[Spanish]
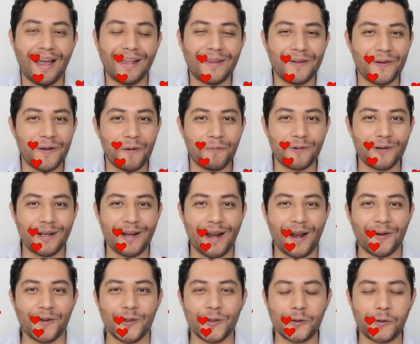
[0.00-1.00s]
Aquí voy a poner
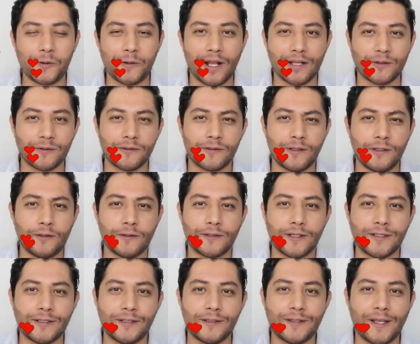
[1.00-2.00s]
algunos corazoncitos
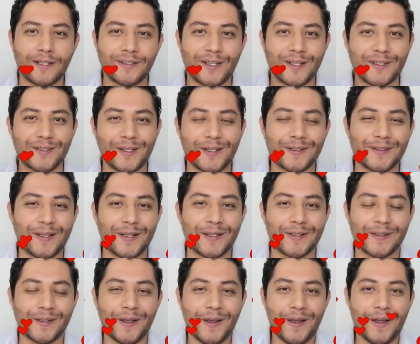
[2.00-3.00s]
así, tas, tas, tas,
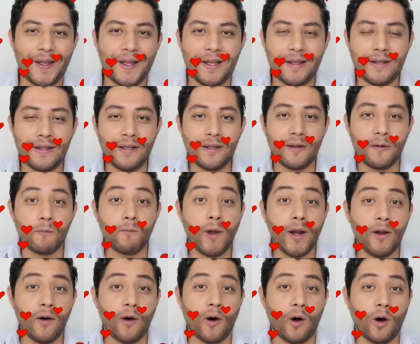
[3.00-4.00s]
tas.
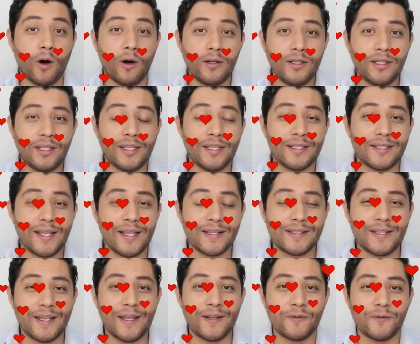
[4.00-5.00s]
Bueno, hoy quise
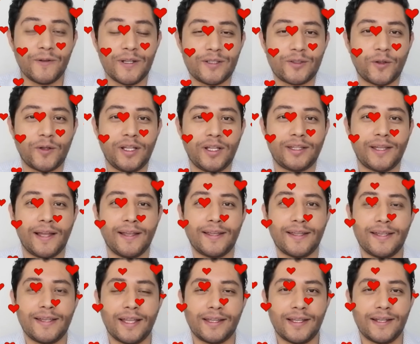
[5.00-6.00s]
hacer un story time
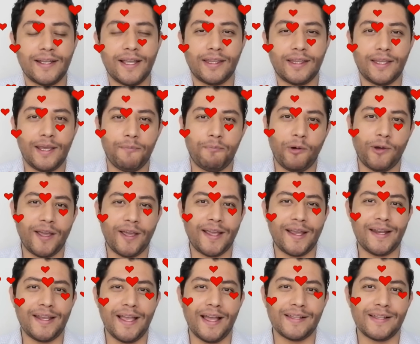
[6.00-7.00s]
que ya tenía tiempo que
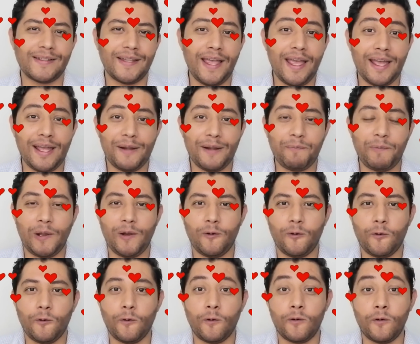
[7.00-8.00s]
quería hacer,
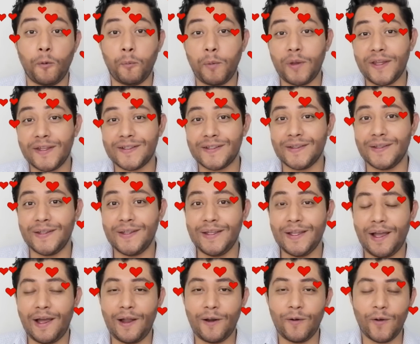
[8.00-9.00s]
pero no me
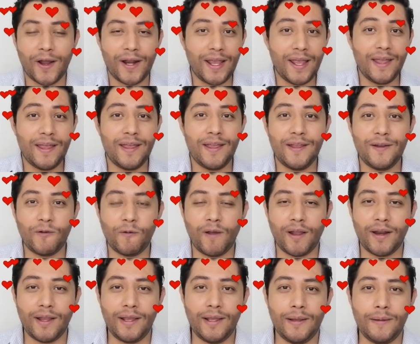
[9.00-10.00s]
decidía, lo haré, no lo
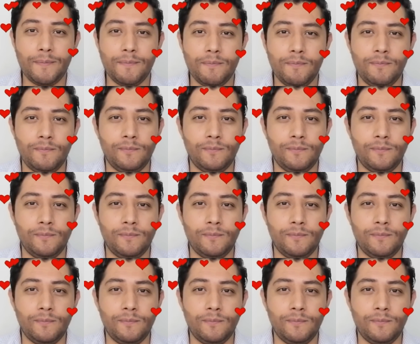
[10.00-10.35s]
haré.